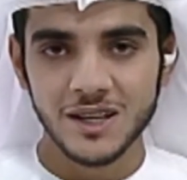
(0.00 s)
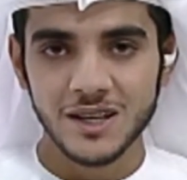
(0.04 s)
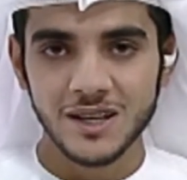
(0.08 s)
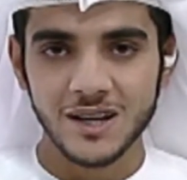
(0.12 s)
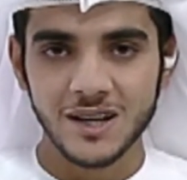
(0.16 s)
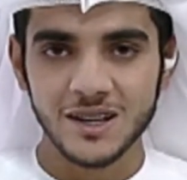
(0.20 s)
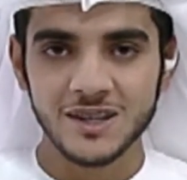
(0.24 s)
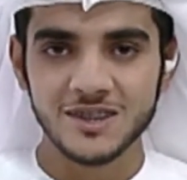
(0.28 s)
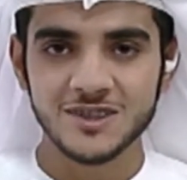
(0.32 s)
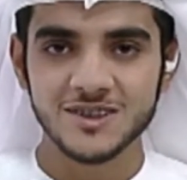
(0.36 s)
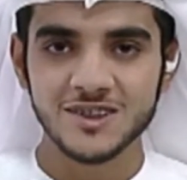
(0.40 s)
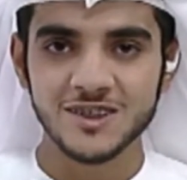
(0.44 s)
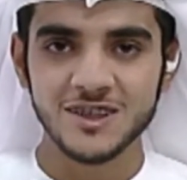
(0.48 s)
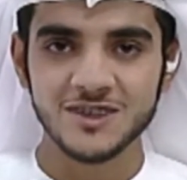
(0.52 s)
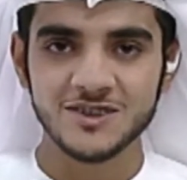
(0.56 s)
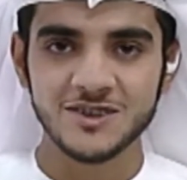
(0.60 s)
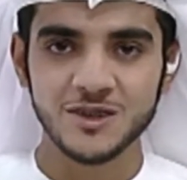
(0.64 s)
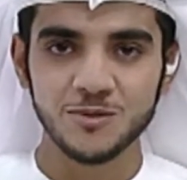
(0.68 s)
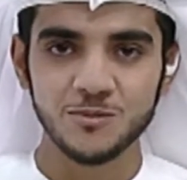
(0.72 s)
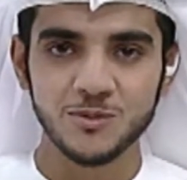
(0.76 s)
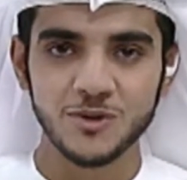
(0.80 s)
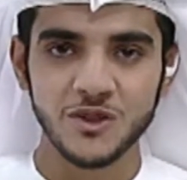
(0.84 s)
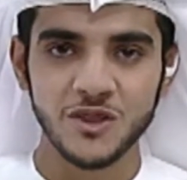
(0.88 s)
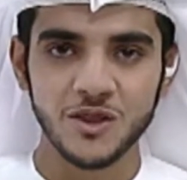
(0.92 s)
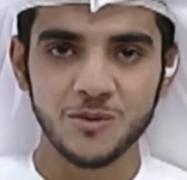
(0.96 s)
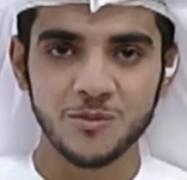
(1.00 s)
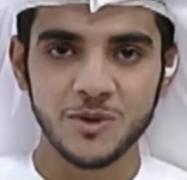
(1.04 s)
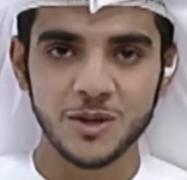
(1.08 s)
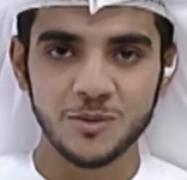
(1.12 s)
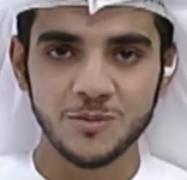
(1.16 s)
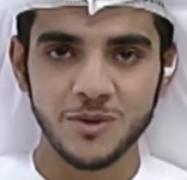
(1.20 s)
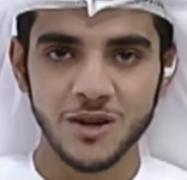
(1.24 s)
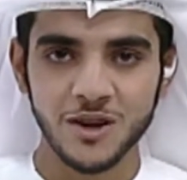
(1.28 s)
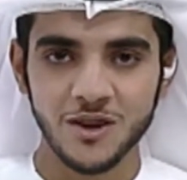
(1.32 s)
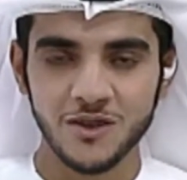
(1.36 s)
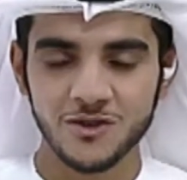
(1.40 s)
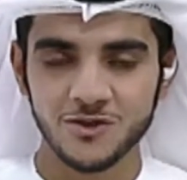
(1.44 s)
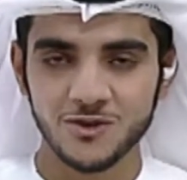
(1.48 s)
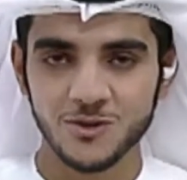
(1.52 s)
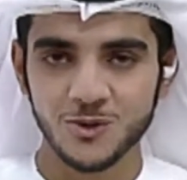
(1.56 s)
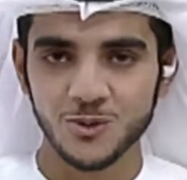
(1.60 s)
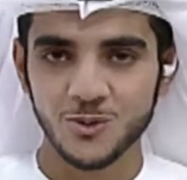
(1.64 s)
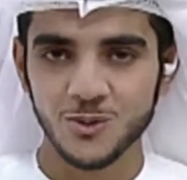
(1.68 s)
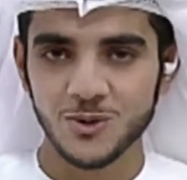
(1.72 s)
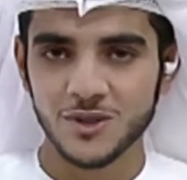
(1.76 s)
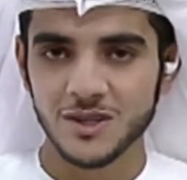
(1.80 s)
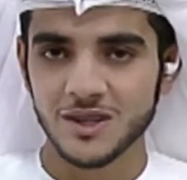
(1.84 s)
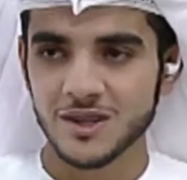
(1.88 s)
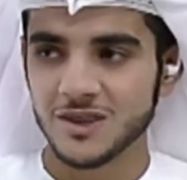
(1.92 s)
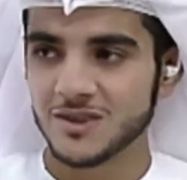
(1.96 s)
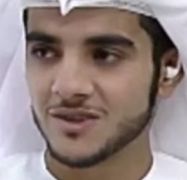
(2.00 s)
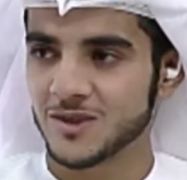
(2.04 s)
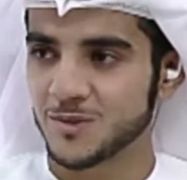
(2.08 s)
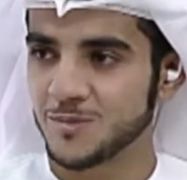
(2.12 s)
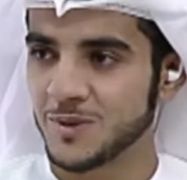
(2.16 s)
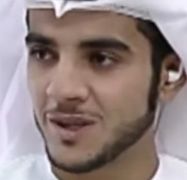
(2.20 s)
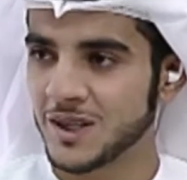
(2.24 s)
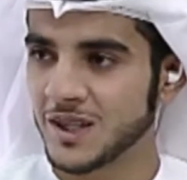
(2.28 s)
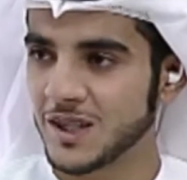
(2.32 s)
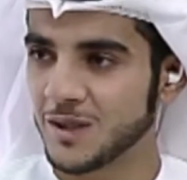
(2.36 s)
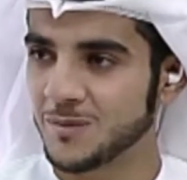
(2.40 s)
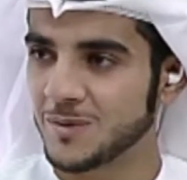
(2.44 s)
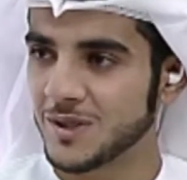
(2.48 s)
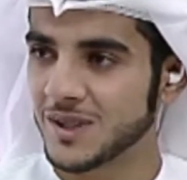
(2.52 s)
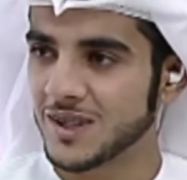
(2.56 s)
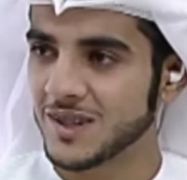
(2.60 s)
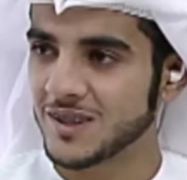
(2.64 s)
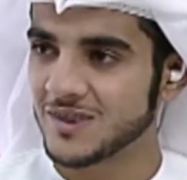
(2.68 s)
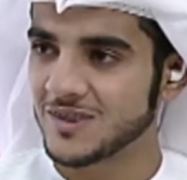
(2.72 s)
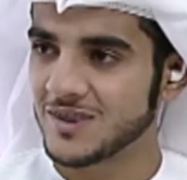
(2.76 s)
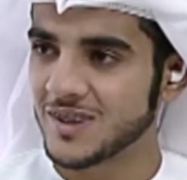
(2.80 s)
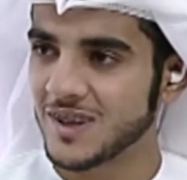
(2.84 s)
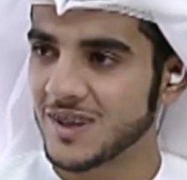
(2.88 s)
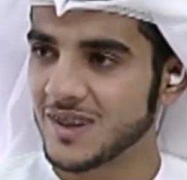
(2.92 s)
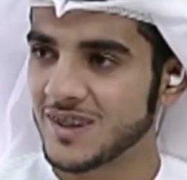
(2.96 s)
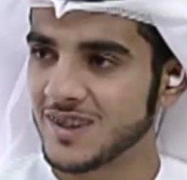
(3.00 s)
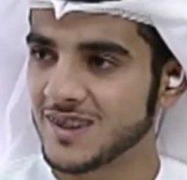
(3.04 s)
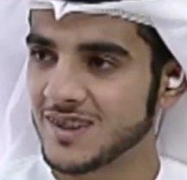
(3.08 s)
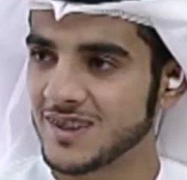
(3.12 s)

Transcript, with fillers: رئيس اللجنة المنظمة لمعرض الزهور صبحك الله بالخير أستاذي